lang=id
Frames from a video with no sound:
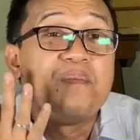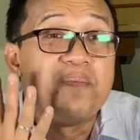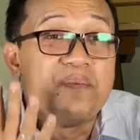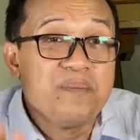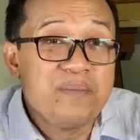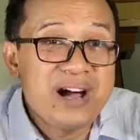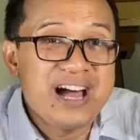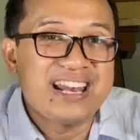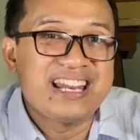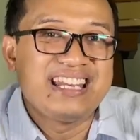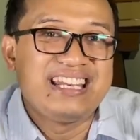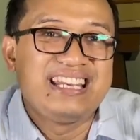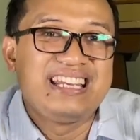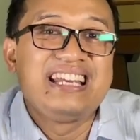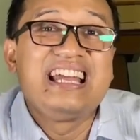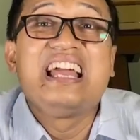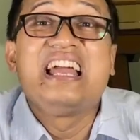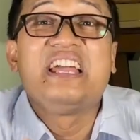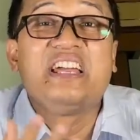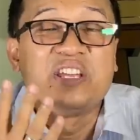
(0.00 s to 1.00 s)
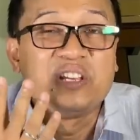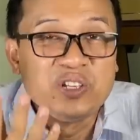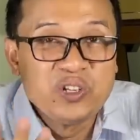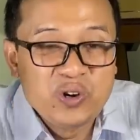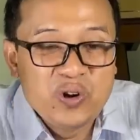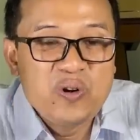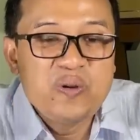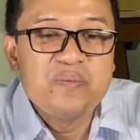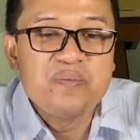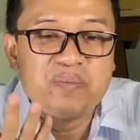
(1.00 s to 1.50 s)
Mari,
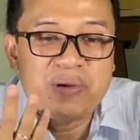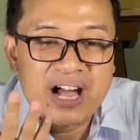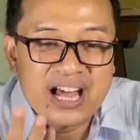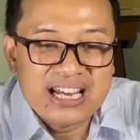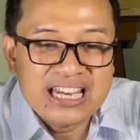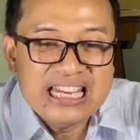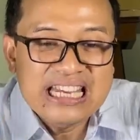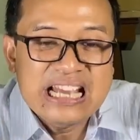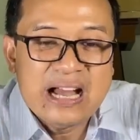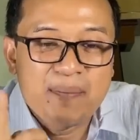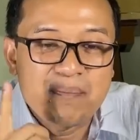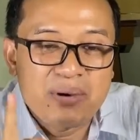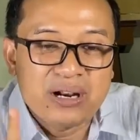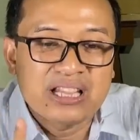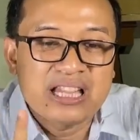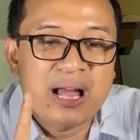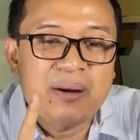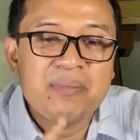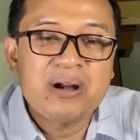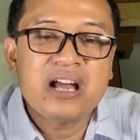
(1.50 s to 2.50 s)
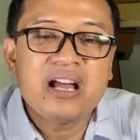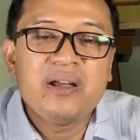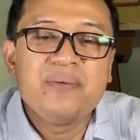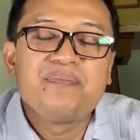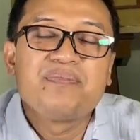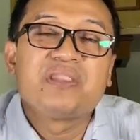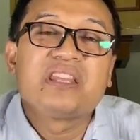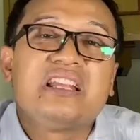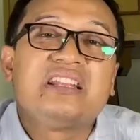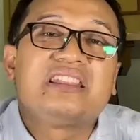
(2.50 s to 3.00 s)
yuk mari yang
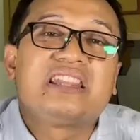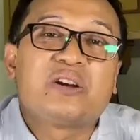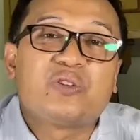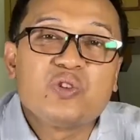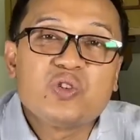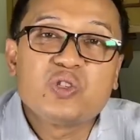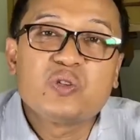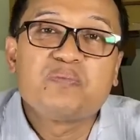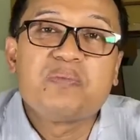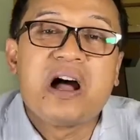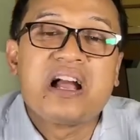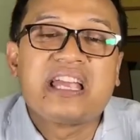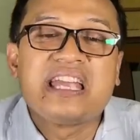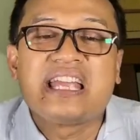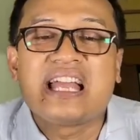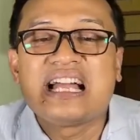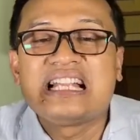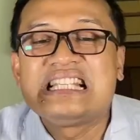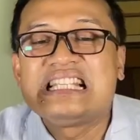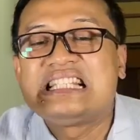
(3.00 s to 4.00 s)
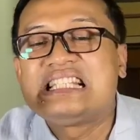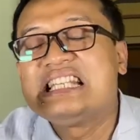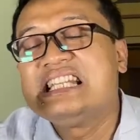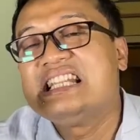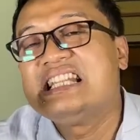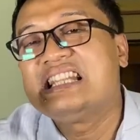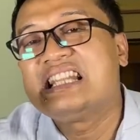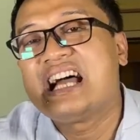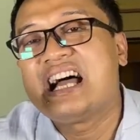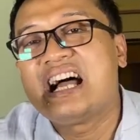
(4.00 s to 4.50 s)
pertama terus bagikan
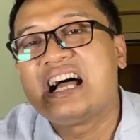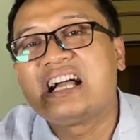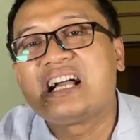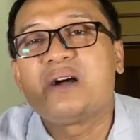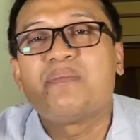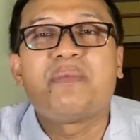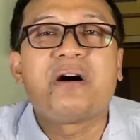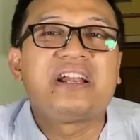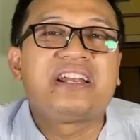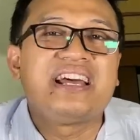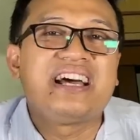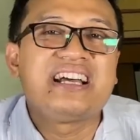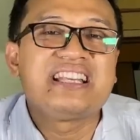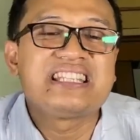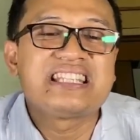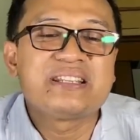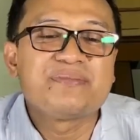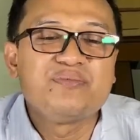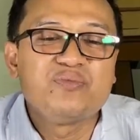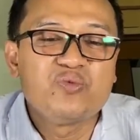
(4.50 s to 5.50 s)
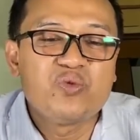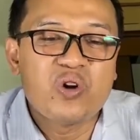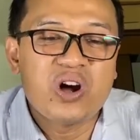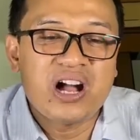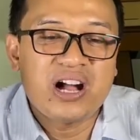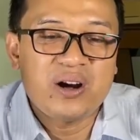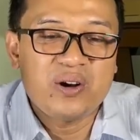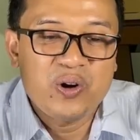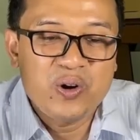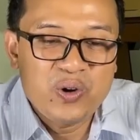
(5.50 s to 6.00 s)
cinta kepada
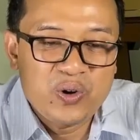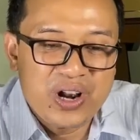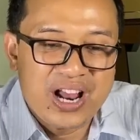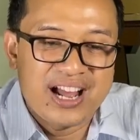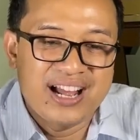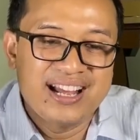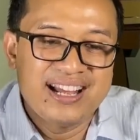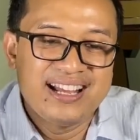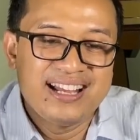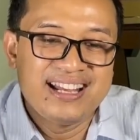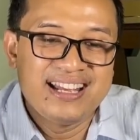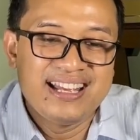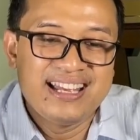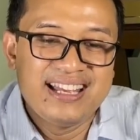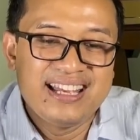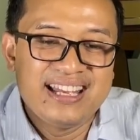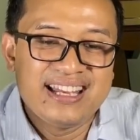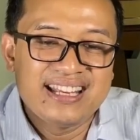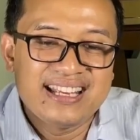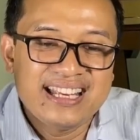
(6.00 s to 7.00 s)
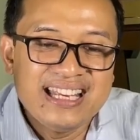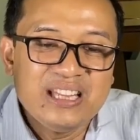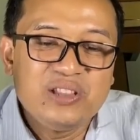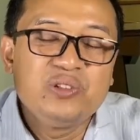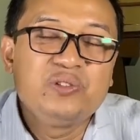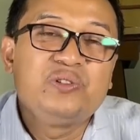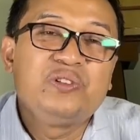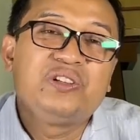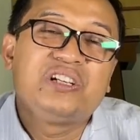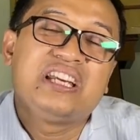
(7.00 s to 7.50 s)
semua orang.
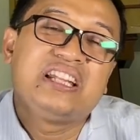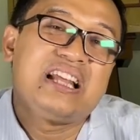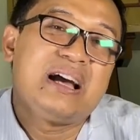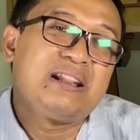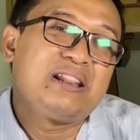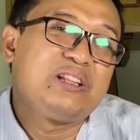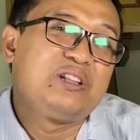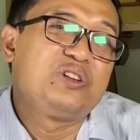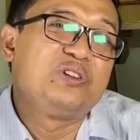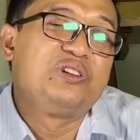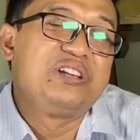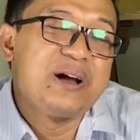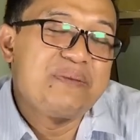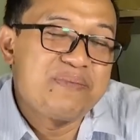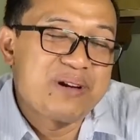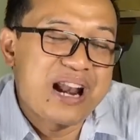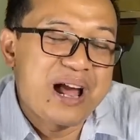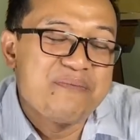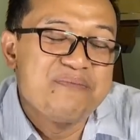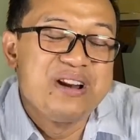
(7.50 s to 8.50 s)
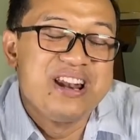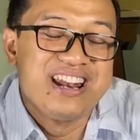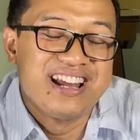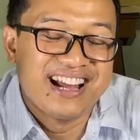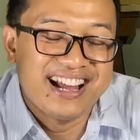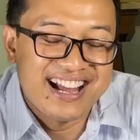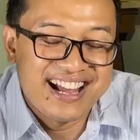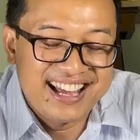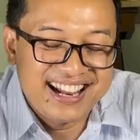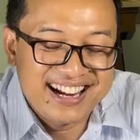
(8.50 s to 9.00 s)
Itu kita tentunya pernah
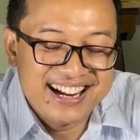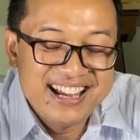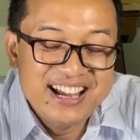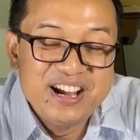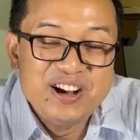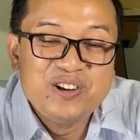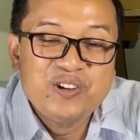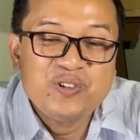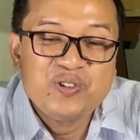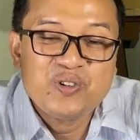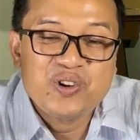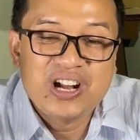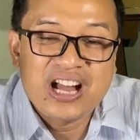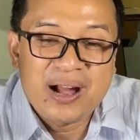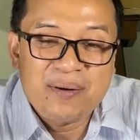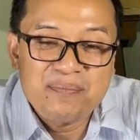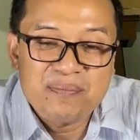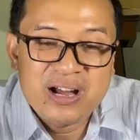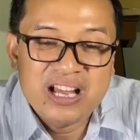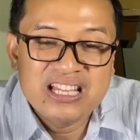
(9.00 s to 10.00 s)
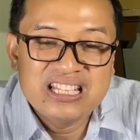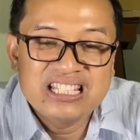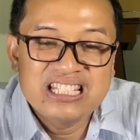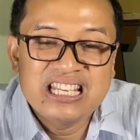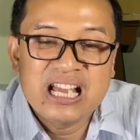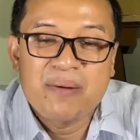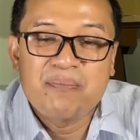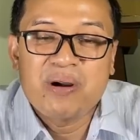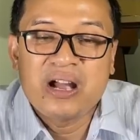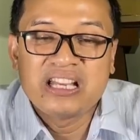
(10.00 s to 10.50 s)
mendengar ungkapan
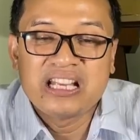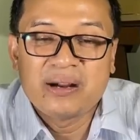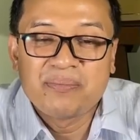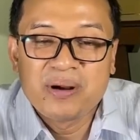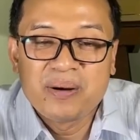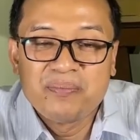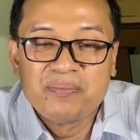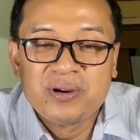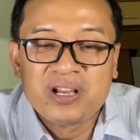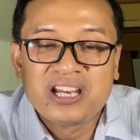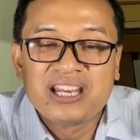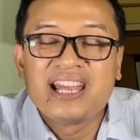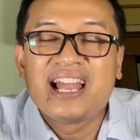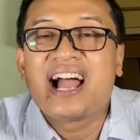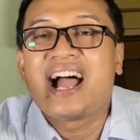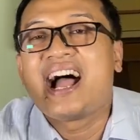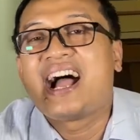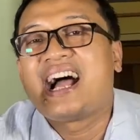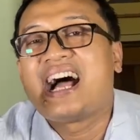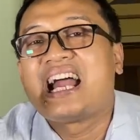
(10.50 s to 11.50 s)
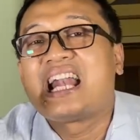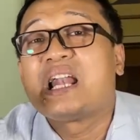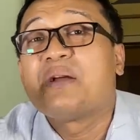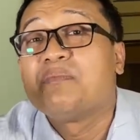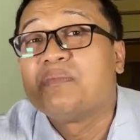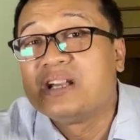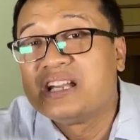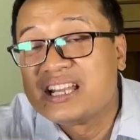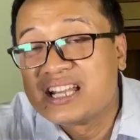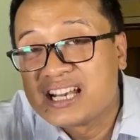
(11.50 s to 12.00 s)
siapa yang memberi
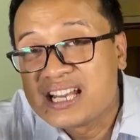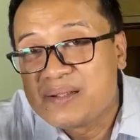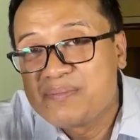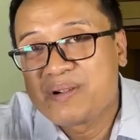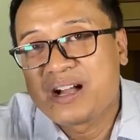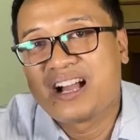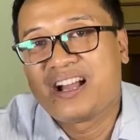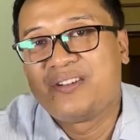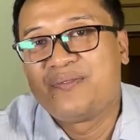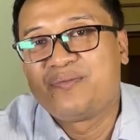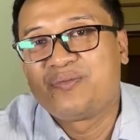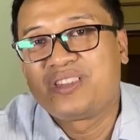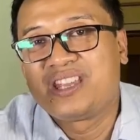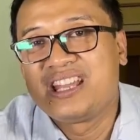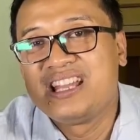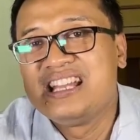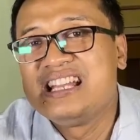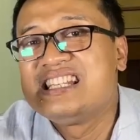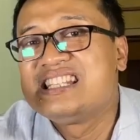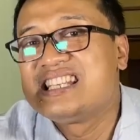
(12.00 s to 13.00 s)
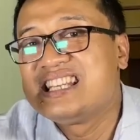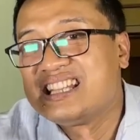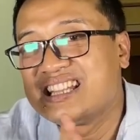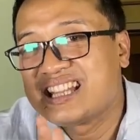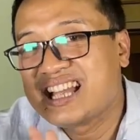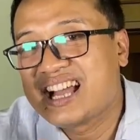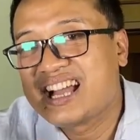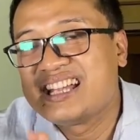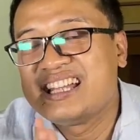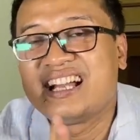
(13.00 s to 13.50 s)
akan menerima.
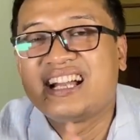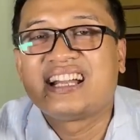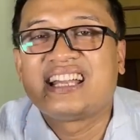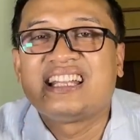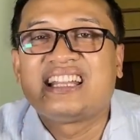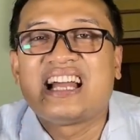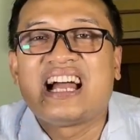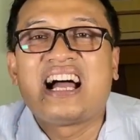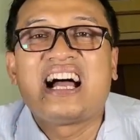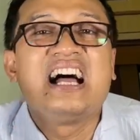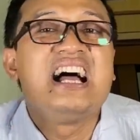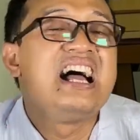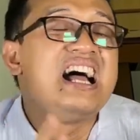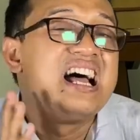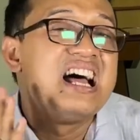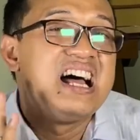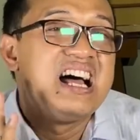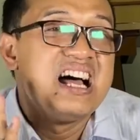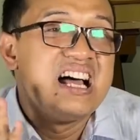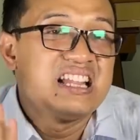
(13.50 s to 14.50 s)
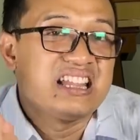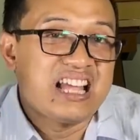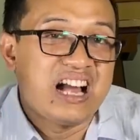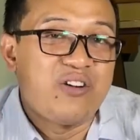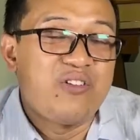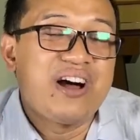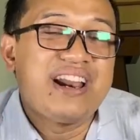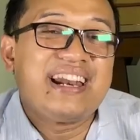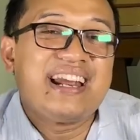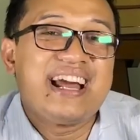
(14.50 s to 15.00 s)
Cinta yang kita
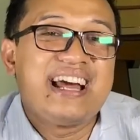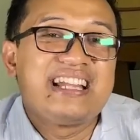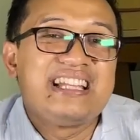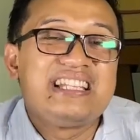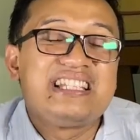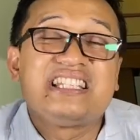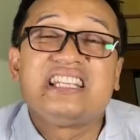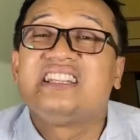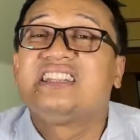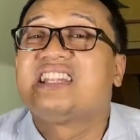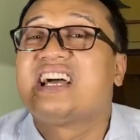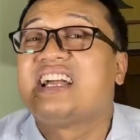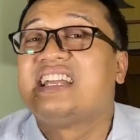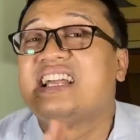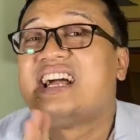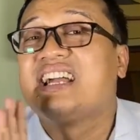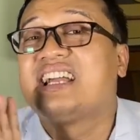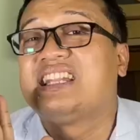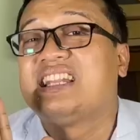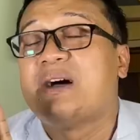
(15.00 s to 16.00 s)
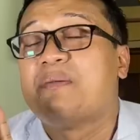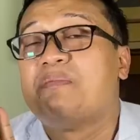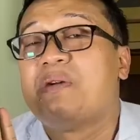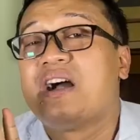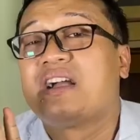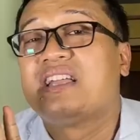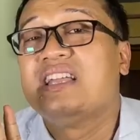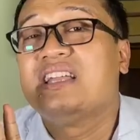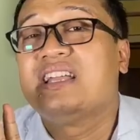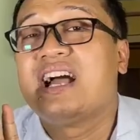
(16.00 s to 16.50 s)
tawarkan, cinta yang kita
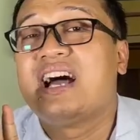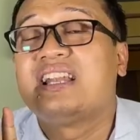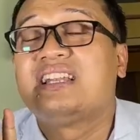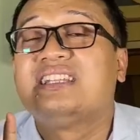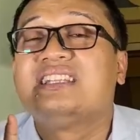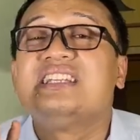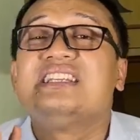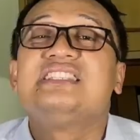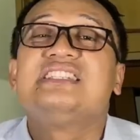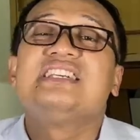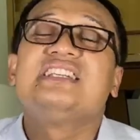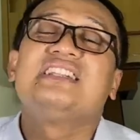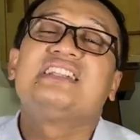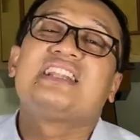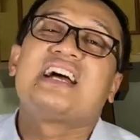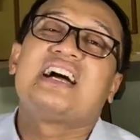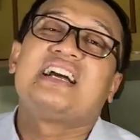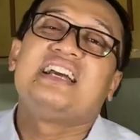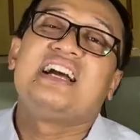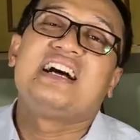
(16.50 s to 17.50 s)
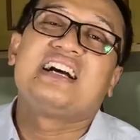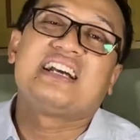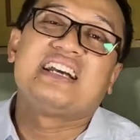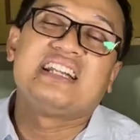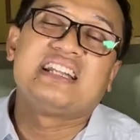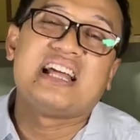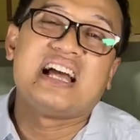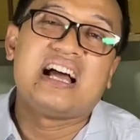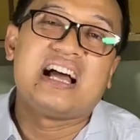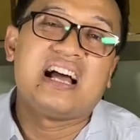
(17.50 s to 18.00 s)
bagikan, cinta yang
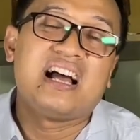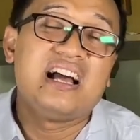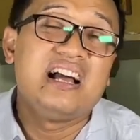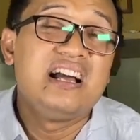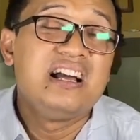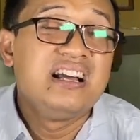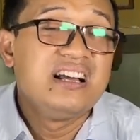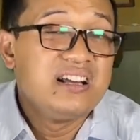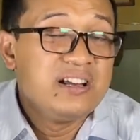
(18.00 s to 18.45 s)
kita